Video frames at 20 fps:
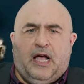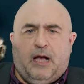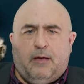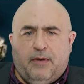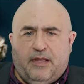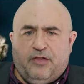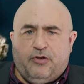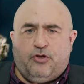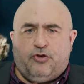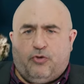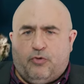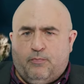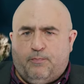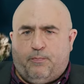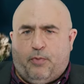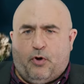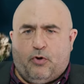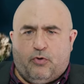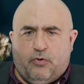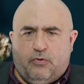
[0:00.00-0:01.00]
Hablando de todo un
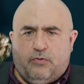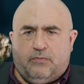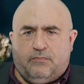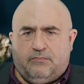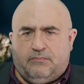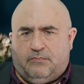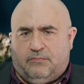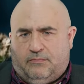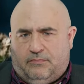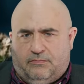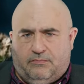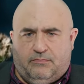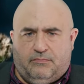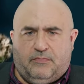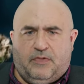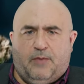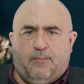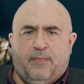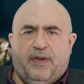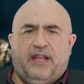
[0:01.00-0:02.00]
poco,
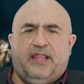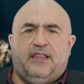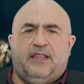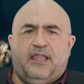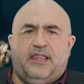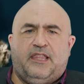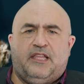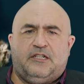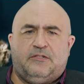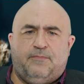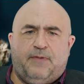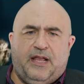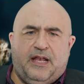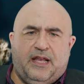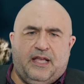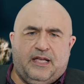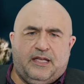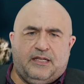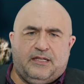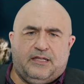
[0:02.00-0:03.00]
Menéndez
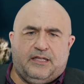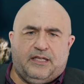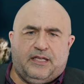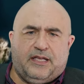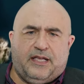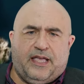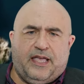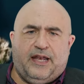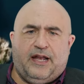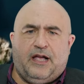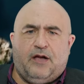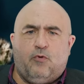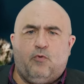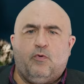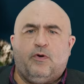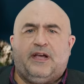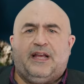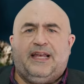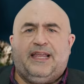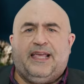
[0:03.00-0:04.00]
desvela que era
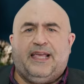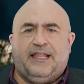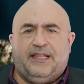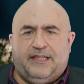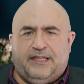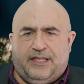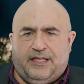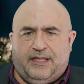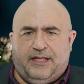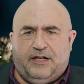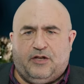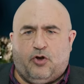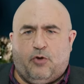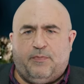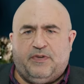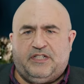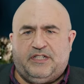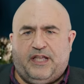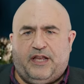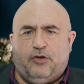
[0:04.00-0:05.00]
un cliente del
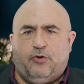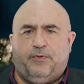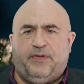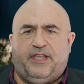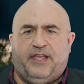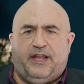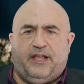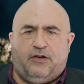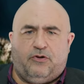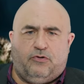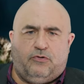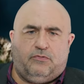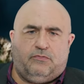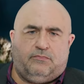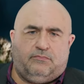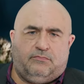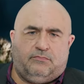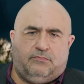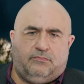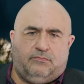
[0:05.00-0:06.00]
comisario Villarejo.
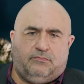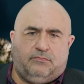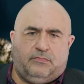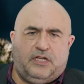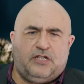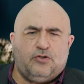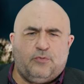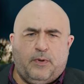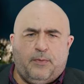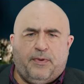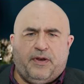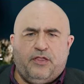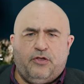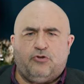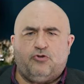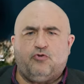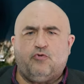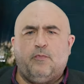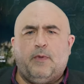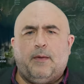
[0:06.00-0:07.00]
Eso me pareció
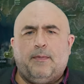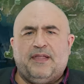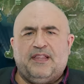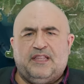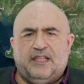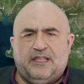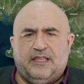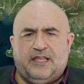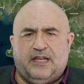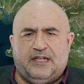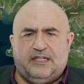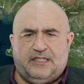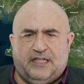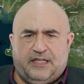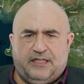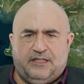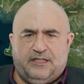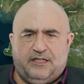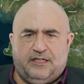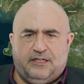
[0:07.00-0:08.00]
sumamente
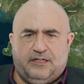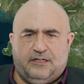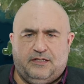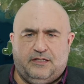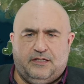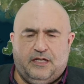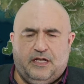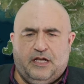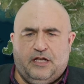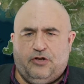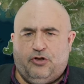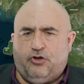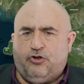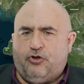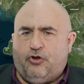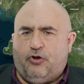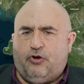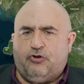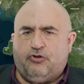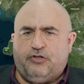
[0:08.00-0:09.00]
interesante. No
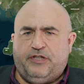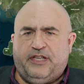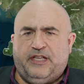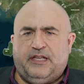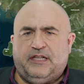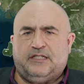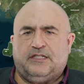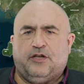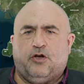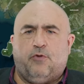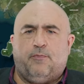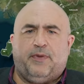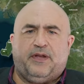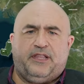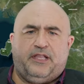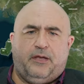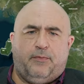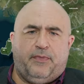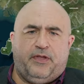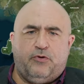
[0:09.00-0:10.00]
todos los días se
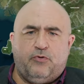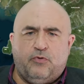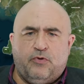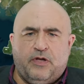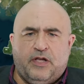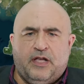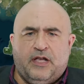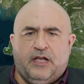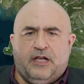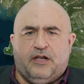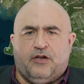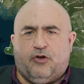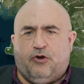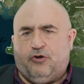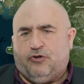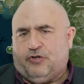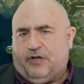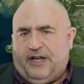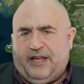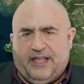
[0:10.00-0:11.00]
compartía menú con
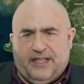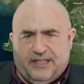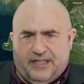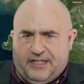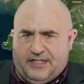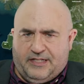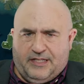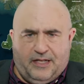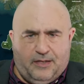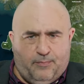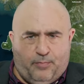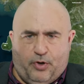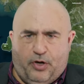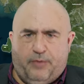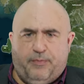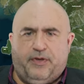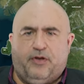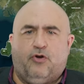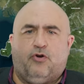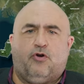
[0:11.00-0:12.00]
los clientes del
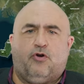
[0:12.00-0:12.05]
polémico